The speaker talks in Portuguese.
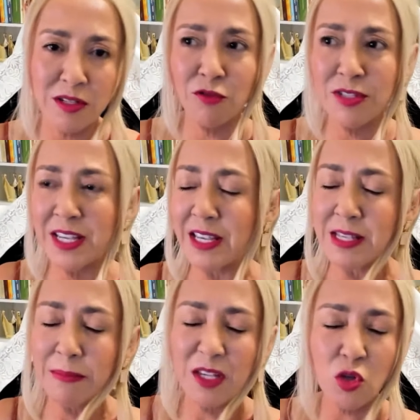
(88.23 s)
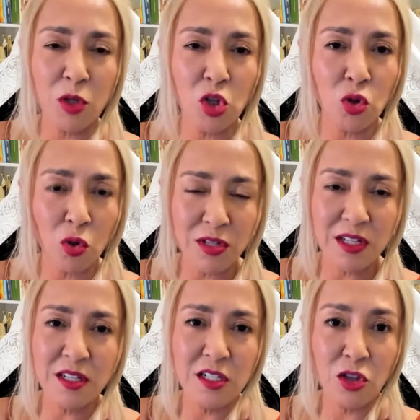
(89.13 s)
Se você quer saber sobre todos
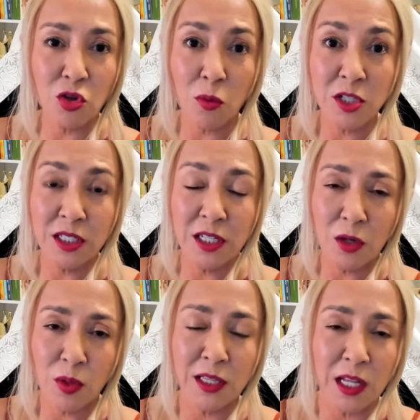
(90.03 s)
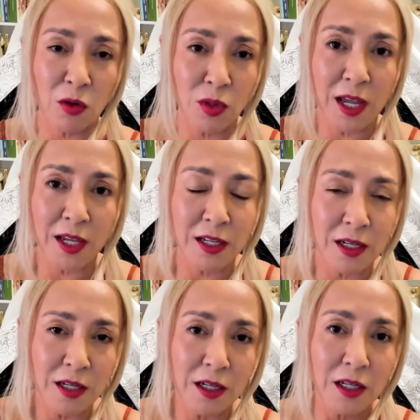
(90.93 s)
esses sintomas que eu
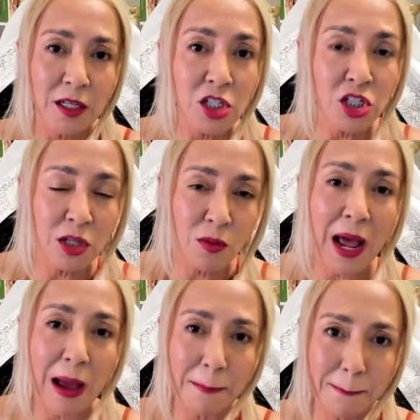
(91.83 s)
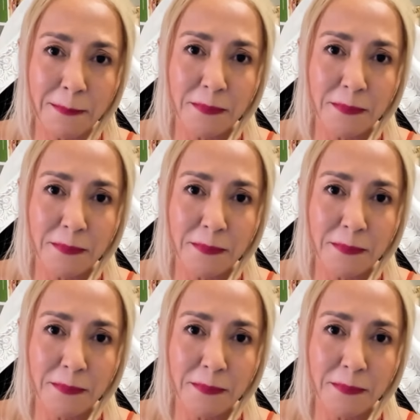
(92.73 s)
cataloguei, estão lá.